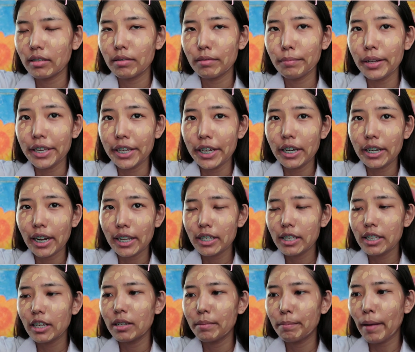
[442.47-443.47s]
เหมือนเยอะนะจ
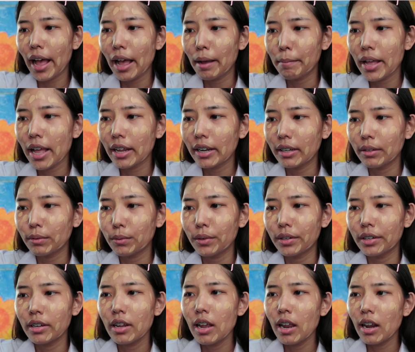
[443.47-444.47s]
ริงๆคือบางมากทุกคน
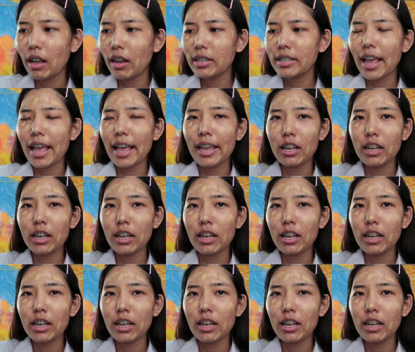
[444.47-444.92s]
แล้วก็ใช้